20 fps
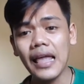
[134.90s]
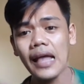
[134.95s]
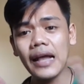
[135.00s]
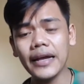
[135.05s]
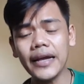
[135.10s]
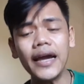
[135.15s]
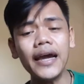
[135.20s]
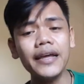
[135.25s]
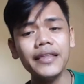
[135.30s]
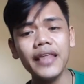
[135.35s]

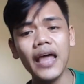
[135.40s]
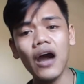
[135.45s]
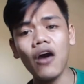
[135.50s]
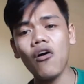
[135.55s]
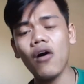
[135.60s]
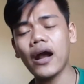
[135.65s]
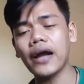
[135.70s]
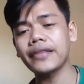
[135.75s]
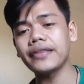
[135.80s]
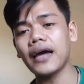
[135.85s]
kaya hindi
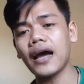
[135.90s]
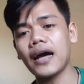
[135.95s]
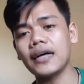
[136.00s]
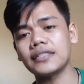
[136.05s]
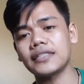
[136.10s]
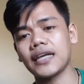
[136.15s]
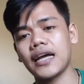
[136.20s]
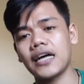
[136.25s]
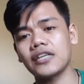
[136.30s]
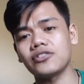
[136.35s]
ako agad
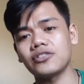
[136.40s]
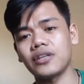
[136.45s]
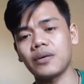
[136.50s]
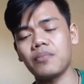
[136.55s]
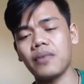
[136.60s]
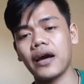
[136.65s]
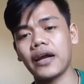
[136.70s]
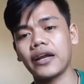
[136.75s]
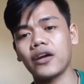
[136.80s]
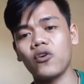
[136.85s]
nakasikaso ng
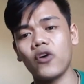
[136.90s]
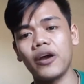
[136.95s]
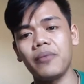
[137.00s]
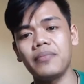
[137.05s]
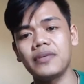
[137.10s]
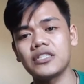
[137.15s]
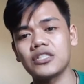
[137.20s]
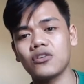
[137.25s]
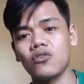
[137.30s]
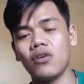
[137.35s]
mga
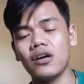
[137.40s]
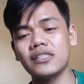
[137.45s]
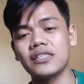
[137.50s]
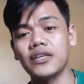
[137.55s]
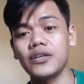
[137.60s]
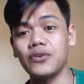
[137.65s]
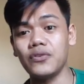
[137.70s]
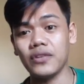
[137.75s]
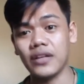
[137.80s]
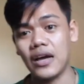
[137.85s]
requirements ko
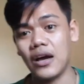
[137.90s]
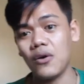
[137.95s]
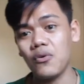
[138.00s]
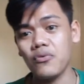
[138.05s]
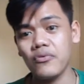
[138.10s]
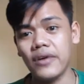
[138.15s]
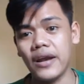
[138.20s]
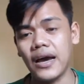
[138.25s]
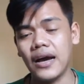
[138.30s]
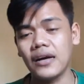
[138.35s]
kasi yun nga
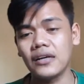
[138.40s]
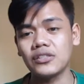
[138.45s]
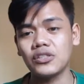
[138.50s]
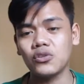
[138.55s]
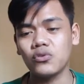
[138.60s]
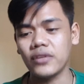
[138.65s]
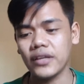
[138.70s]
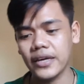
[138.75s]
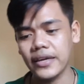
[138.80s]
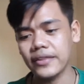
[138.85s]
kulang.
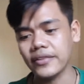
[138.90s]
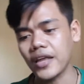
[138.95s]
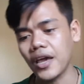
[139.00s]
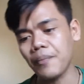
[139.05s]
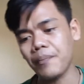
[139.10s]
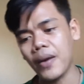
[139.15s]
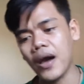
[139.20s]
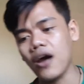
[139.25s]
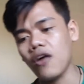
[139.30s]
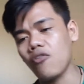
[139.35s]
So
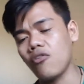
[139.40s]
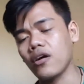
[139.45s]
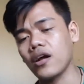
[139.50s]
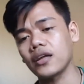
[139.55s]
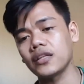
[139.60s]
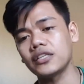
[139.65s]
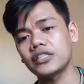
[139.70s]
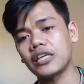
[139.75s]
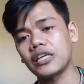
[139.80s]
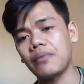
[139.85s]
naghintay pa ako
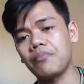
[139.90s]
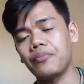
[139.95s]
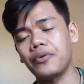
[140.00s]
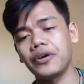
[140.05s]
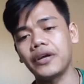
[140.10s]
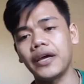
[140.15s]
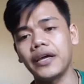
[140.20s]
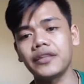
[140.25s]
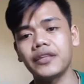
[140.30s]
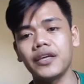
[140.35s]
hanggang December
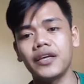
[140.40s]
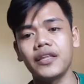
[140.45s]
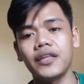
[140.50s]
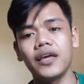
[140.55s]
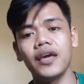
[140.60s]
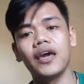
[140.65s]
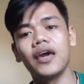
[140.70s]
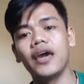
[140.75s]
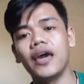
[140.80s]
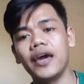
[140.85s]

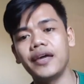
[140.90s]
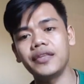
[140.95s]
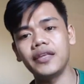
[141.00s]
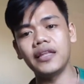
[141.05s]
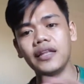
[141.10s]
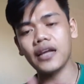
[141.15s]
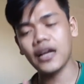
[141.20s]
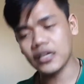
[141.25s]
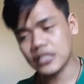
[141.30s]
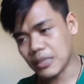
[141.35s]
19 and
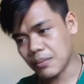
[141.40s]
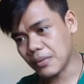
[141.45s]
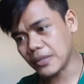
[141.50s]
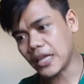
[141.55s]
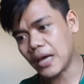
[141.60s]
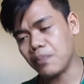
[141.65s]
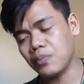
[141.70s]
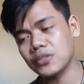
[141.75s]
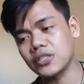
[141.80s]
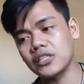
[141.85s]
then hanggang sa
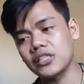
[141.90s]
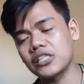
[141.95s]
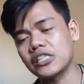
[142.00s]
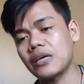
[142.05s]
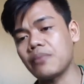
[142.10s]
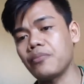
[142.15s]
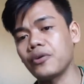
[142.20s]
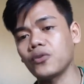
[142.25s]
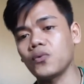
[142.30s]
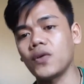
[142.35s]
matapos ng
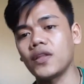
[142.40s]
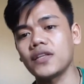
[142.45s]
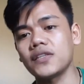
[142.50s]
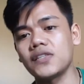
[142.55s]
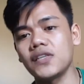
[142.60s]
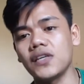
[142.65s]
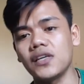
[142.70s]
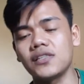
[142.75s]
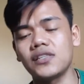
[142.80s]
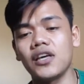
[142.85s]
December
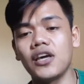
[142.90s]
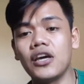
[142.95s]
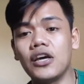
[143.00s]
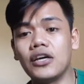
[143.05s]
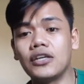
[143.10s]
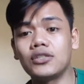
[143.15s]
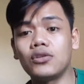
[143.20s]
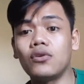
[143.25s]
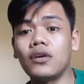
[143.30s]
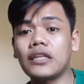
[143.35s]
26.
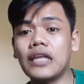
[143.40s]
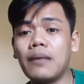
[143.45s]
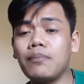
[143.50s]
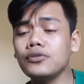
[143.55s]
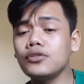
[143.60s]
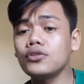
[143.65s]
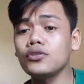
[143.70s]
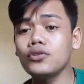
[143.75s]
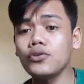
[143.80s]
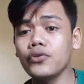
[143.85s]
So
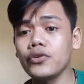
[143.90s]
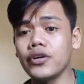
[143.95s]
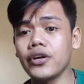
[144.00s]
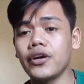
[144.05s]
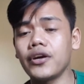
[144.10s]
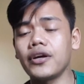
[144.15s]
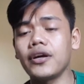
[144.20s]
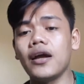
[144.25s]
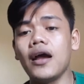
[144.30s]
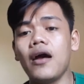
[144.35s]
natapos yung New
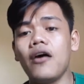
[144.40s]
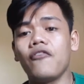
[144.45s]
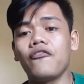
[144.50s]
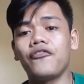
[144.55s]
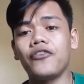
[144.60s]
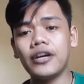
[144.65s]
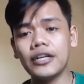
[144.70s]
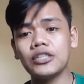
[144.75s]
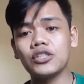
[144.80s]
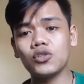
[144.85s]
Year,
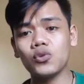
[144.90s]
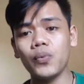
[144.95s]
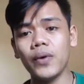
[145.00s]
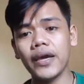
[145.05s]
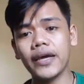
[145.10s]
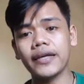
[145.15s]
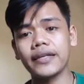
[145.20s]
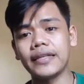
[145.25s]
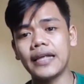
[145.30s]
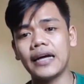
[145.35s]
first
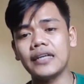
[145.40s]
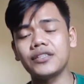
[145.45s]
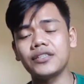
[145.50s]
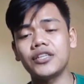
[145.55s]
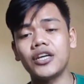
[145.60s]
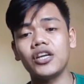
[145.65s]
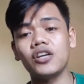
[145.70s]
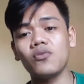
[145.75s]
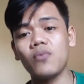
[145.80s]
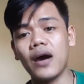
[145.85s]
week ng
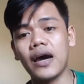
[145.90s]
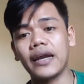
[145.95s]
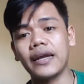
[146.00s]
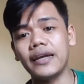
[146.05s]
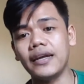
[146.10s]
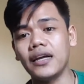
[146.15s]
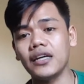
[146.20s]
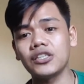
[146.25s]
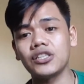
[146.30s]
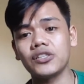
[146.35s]
January,
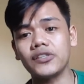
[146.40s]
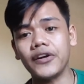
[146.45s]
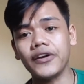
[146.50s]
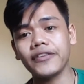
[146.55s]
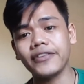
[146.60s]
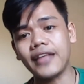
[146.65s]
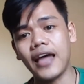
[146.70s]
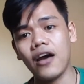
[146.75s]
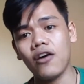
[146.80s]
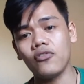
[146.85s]
nag-start
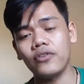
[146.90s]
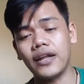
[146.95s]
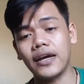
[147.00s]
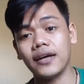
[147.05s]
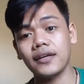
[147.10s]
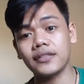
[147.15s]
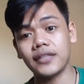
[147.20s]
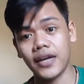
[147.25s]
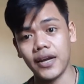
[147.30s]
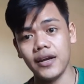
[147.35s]
na ako
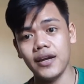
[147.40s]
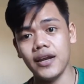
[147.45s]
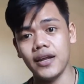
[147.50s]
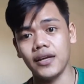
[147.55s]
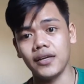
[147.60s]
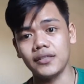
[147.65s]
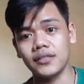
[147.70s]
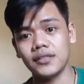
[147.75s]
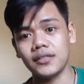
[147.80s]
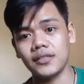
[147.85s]
ng
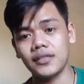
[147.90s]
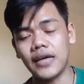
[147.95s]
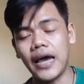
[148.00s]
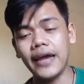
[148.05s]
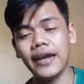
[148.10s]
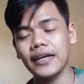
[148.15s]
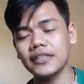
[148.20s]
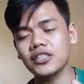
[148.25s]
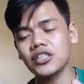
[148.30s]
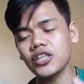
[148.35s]
trainings.
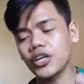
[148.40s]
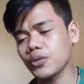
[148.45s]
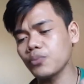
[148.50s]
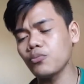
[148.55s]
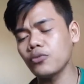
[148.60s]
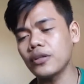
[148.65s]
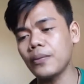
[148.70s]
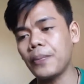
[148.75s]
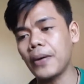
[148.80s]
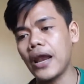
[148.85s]
Ay nag-start
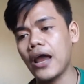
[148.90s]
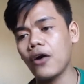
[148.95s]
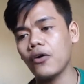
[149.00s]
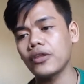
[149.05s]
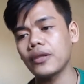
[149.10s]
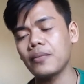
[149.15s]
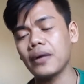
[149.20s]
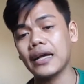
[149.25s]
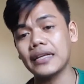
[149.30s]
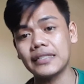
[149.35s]
muna pala ako
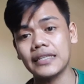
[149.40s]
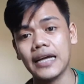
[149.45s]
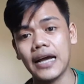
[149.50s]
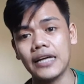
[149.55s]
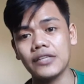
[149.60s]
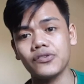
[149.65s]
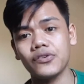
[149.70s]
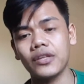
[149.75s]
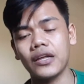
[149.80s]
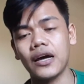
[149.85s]
na
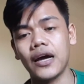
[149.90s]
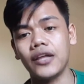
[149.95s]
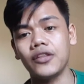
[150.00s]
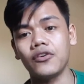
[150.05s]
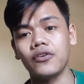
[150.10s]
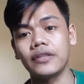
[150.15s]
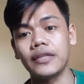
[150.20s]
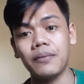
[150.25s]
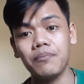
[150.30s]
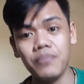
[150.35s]
magkasikaso ng
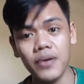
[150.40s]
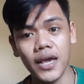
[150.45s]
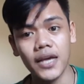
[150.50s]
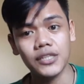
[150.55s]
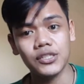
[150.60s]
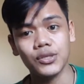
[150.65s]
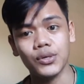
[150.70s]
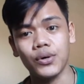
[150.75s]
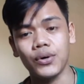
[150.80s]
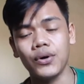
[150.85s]
ano, ng
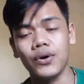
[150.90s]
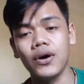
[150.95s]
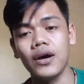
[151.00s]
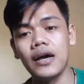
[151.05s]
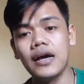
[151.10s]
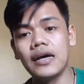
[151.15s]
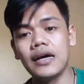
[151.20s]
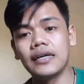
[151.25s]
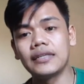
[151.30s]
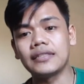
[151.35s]
BS ko
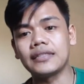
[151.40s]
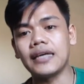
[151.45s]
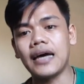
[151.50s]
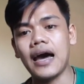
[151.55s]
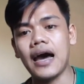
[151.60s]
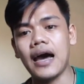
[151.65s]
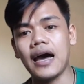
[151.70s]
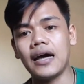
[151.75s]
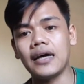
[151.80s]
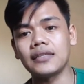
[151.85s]

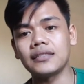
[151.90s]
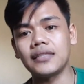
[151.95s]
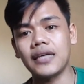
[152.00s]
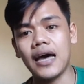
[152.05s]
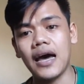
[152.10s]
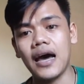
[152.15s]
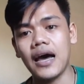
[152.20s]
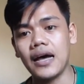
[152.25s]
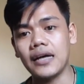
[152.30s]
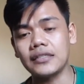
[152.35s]
sa
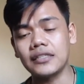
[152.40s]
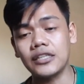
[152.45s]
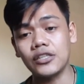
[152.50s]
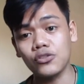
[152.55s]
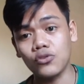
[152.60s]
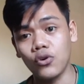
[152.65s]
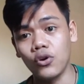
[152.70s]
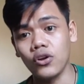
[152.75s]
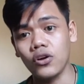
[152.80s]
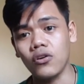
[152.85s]
sa sa
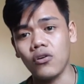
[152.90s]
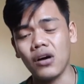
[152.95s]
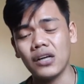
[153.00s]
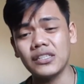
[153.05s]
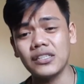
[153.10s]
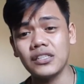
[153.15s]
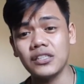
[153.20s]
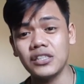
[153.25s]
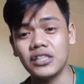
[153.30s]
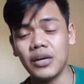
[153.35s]
school ko
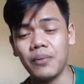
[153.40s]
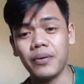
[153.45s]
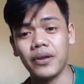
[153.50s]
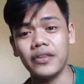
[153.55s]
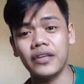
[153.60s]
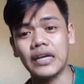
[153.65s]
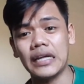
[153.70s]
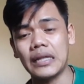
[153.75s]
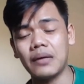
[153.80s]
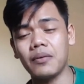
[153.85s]
kasi
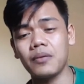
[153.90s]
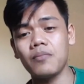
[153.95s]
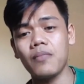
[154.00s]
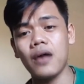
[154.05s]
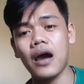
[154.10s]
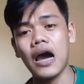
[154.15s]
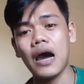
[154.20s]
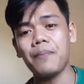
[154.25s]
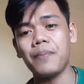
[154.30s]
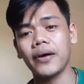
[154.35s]
syempre hindi ka naman
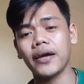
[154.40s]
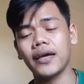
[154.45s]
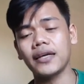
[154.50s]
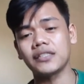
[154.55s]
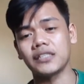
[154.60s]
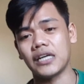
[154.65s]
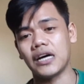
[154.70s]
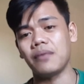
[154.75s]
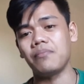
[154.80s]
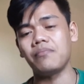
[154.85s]

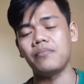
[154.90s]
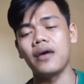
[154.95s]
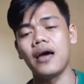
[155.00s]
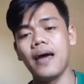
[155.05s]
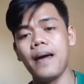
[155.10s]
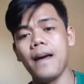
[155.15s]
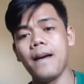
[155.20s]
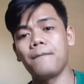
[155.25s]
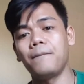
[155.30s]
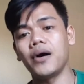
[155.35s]
makakapag-exam
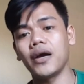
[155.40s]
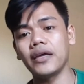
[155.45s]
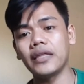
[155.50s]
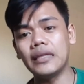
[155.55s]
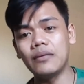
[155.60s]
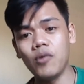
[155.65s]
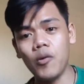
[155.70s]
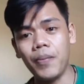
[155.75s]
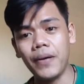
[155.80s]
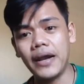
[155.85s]
pag
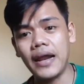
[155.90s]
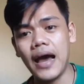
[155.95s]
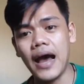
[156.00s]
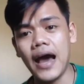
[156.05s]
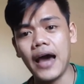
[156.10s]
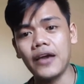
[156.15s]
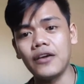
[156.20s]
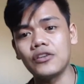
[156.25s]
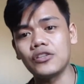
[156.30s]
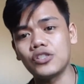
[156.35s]
hindi mo pa
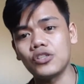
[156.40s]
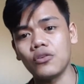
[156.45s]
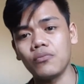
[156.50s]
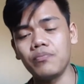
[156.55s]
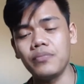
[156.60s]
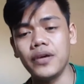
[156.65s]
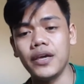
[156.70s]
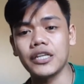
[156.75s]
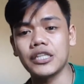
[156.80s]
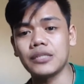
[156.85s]
naayos yung
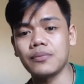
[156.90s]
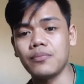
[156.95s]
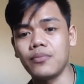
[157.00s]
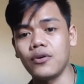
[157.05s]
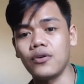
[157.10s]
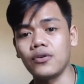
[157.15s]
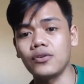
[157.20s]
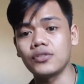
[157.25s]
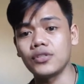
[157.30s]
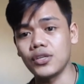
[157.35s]
BS
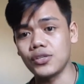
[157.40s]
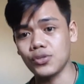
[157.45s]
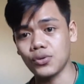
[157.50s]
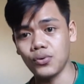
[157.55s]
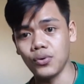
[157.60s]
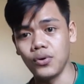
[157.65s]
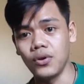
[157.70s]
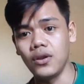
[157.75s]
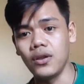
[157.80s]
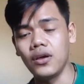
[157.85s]
mo sa
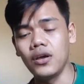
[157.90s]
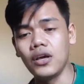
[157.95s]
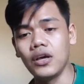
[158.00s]
school.